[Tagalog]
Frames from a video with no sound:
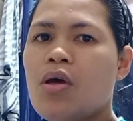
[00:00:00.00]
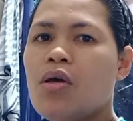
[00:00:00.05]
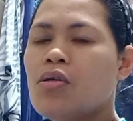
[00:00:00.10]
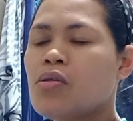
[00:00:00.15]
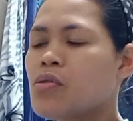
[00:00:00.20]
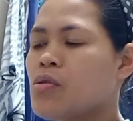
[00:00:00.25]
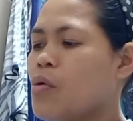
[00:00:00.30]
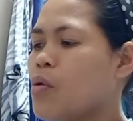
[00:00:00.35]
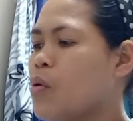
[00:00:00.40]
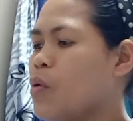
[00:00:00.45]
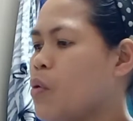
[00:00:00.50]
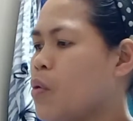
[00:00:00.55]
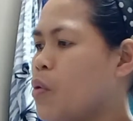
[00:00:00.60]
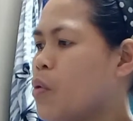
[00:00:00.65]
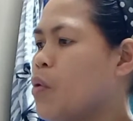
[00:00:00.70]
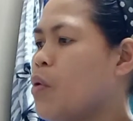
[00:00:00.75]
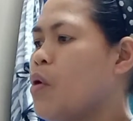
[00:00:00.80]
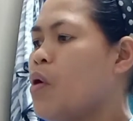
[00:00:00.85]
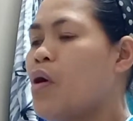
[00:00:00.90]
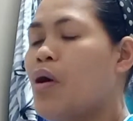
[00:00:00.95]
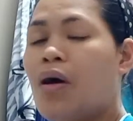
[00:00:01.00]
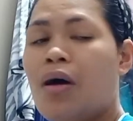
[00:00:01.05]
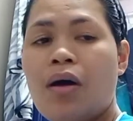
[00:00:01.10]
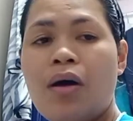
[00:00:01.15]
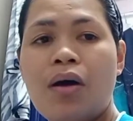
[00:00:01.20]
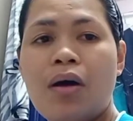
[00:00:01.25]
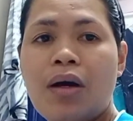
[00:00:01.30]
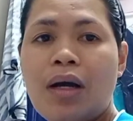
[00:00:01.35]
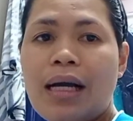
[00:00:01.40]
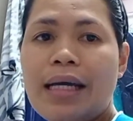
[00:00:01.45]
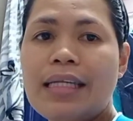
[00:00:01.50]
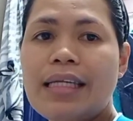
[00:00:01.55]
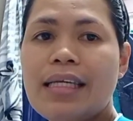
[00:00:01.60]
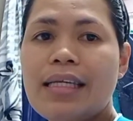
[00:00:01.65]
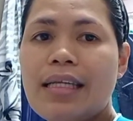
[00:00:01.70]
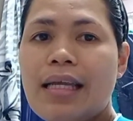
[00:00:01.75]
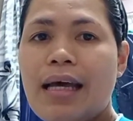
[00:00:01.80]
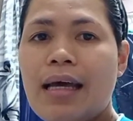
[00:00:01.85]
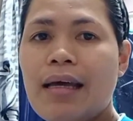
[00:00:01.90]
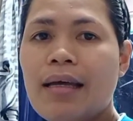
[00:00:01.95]
So
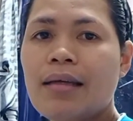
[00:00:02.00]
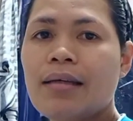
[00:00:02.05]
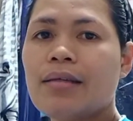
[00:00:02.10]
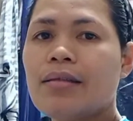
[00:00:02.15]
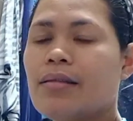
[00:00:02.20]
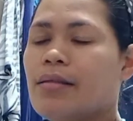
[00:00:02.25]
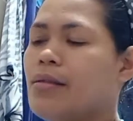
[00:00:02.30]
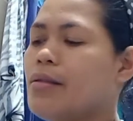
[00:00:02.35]
kanina